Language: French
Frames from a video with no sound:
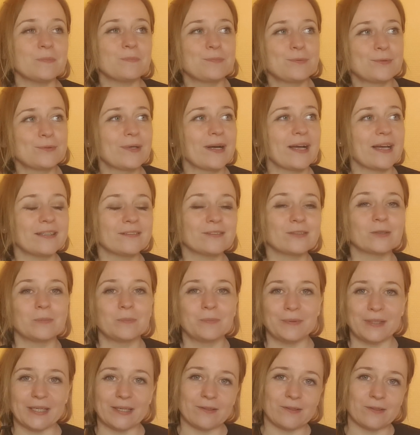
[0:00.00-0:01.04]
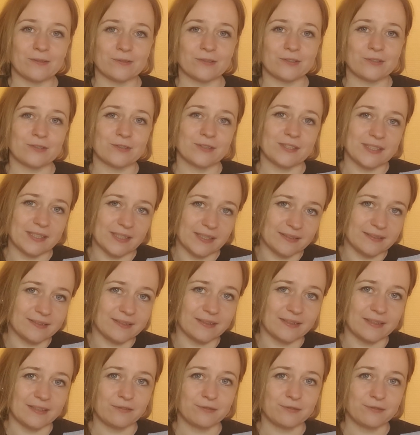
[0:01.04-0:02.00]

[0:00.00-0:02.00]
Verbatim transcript: pour être bien en société,